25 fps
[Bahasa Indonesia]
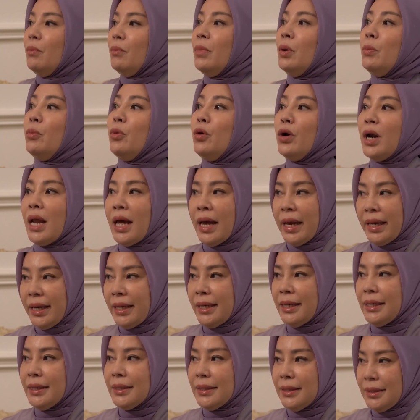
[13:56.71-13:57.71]
memulai
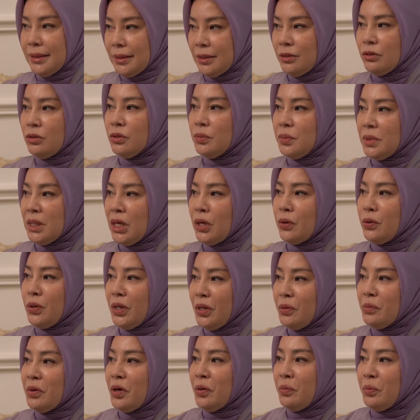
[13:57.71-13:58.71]
untuk
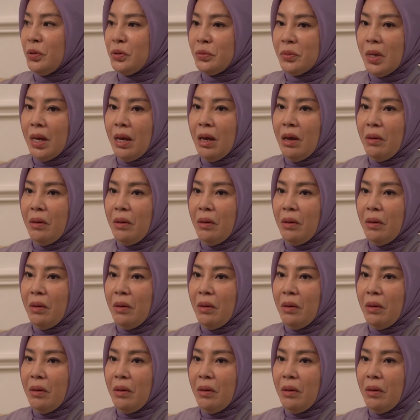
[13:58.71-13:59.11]
mengikuti walaupun